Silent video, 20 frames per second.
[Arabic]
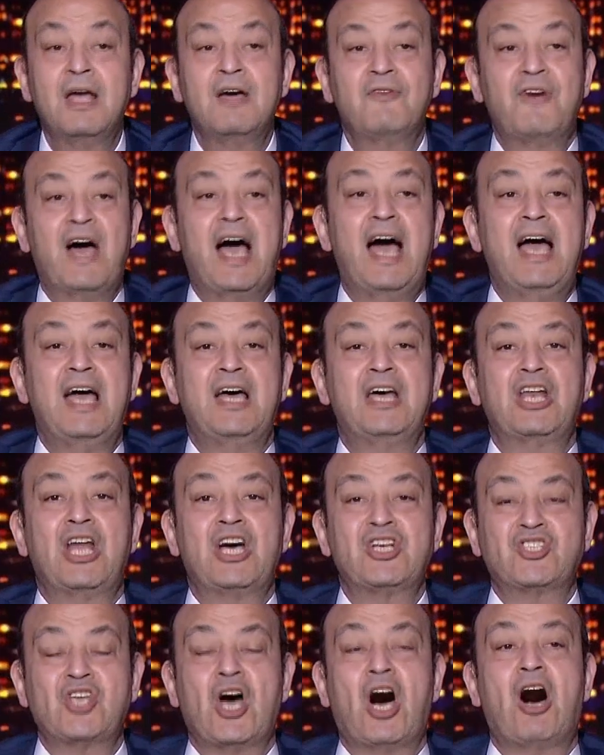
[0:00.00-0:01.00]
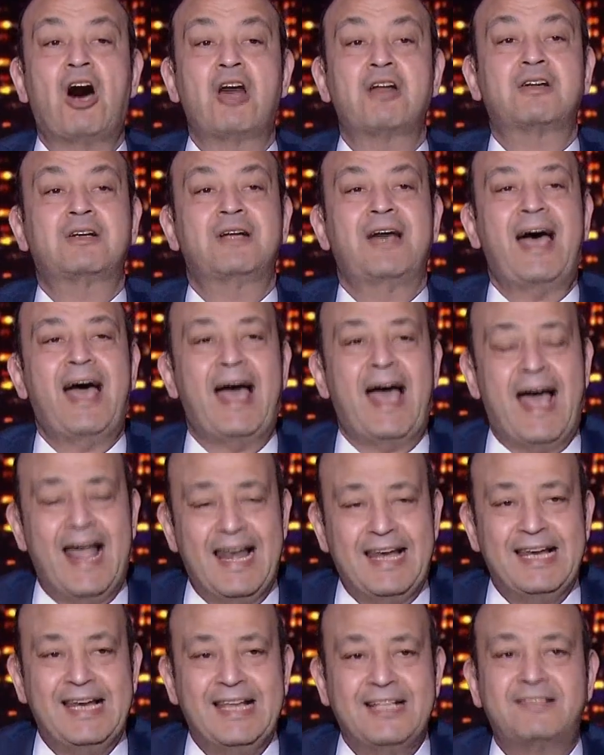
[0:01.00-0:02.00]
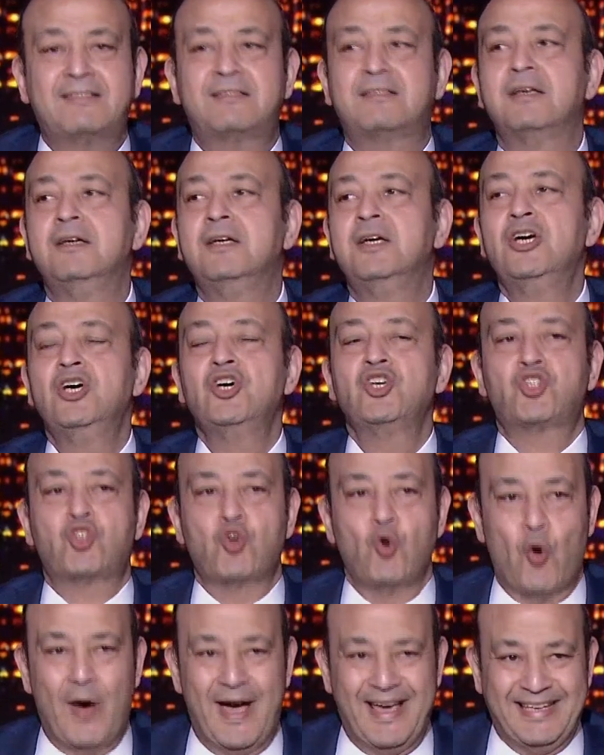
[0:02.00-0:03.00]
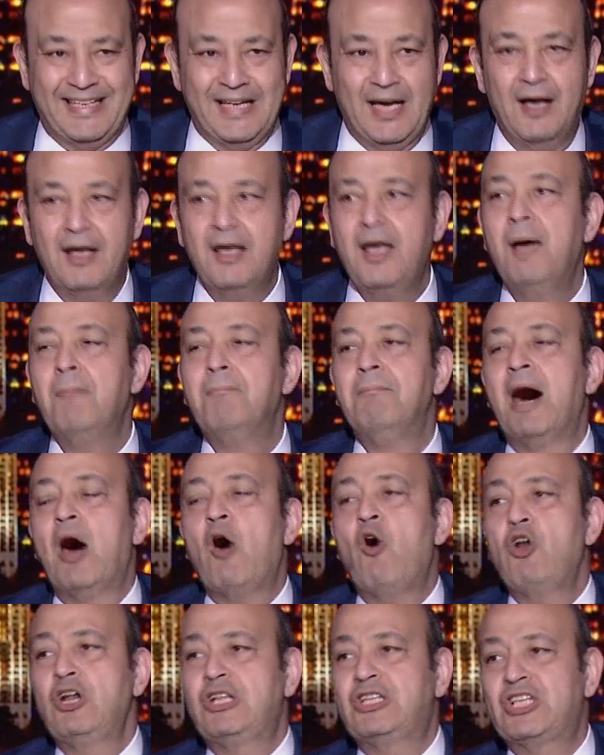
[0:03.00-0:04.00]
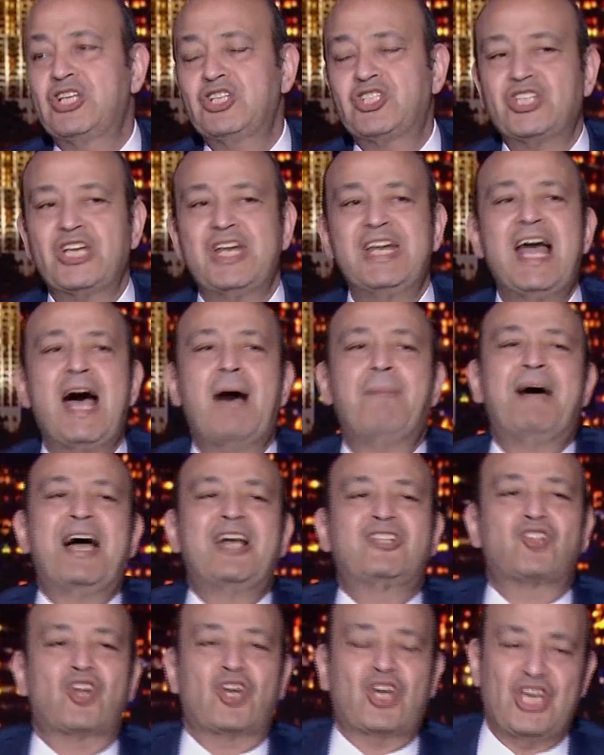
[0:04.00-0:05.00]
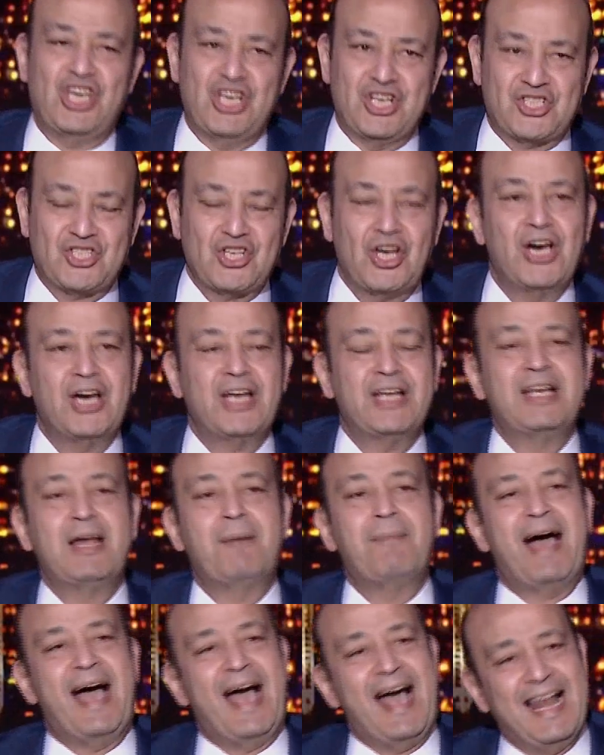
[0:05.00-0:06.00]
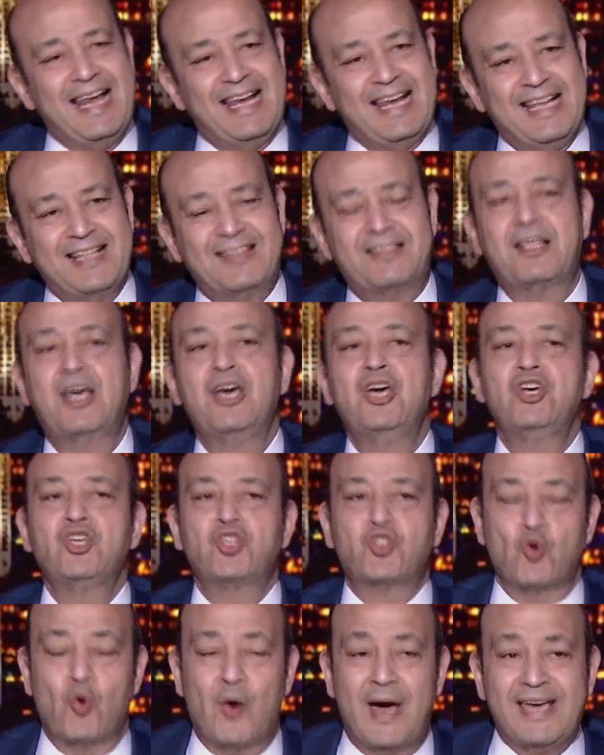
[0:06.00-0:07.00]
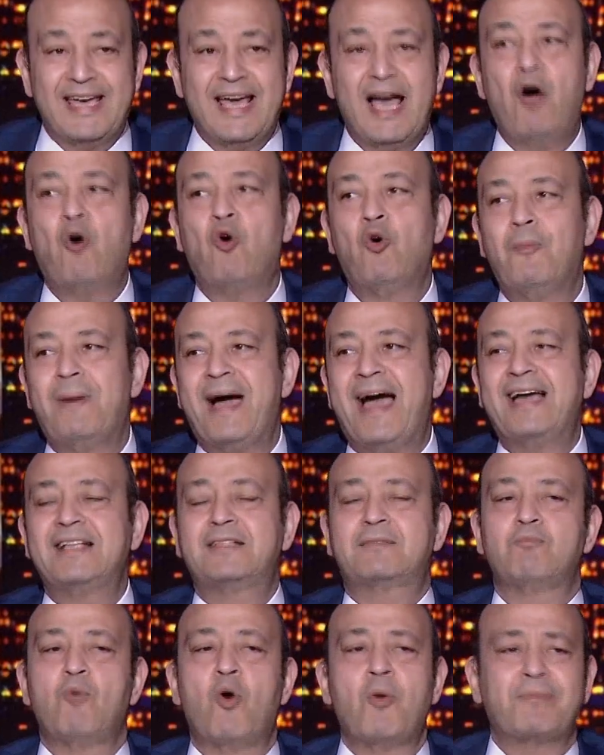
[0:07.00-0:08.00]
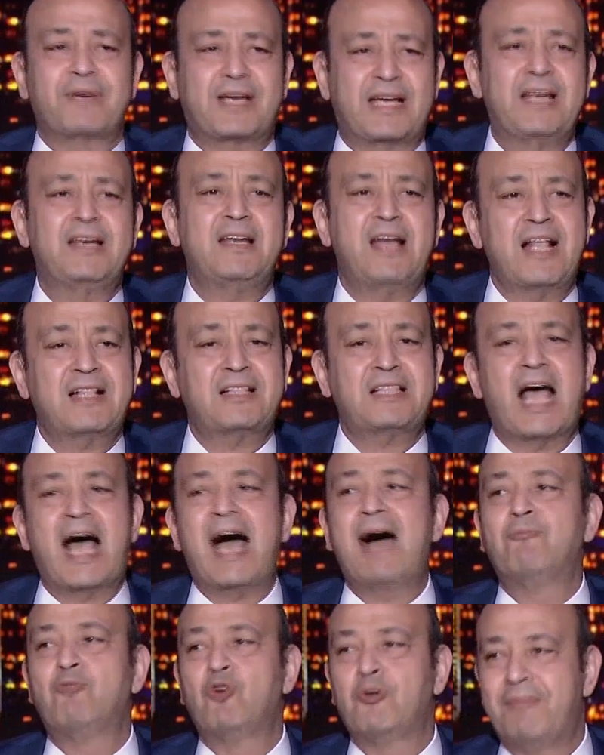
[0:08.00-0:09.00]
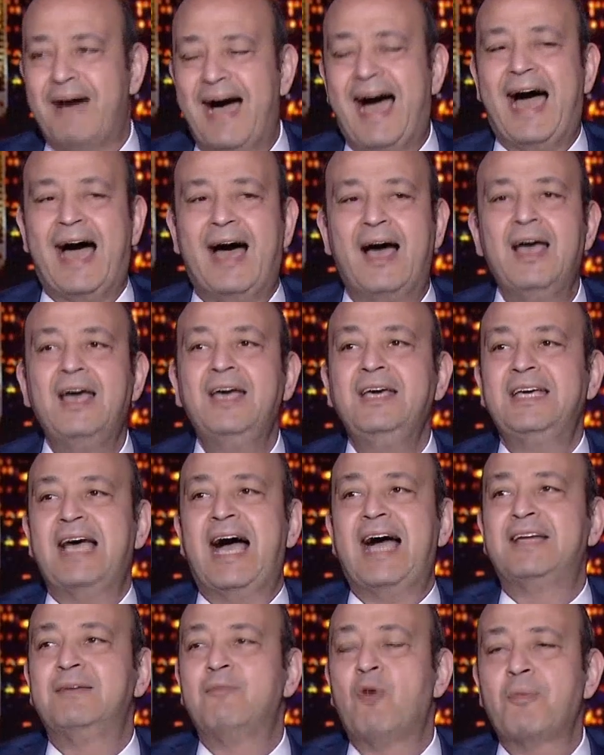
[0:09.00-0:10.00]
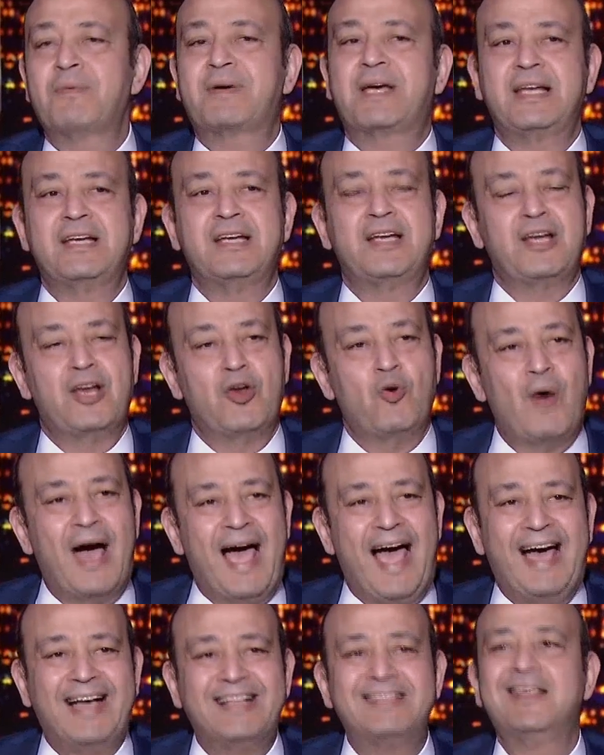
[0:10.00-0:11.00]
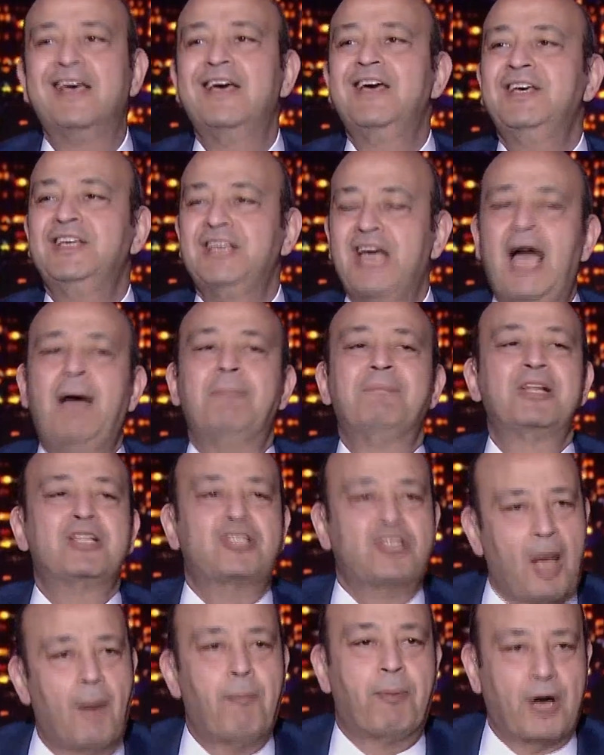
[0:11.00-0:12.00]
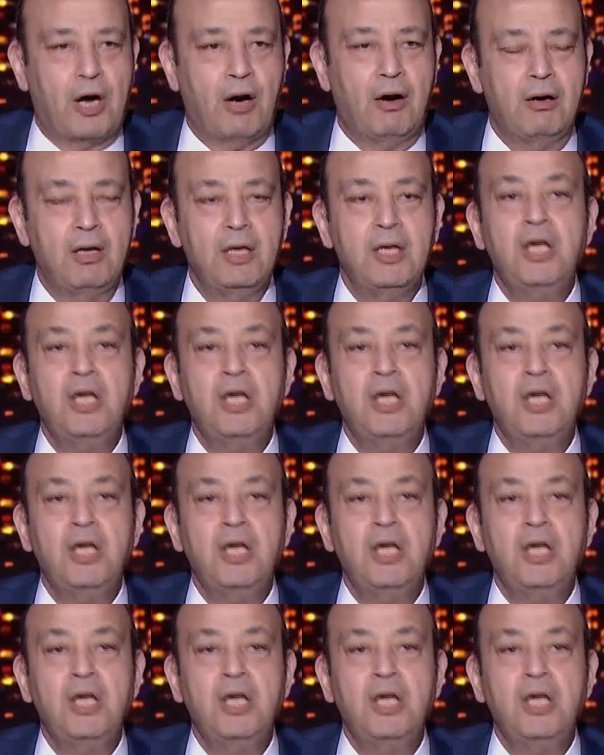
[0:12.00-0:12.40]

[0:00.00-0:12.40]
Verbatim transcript: فالاسعار قلت شويه ما قلتش انها بقت رخيصه انما قلت شويه وبقت ممكن التعامل معها يعني ممكن ان الواحد يعمل طبخه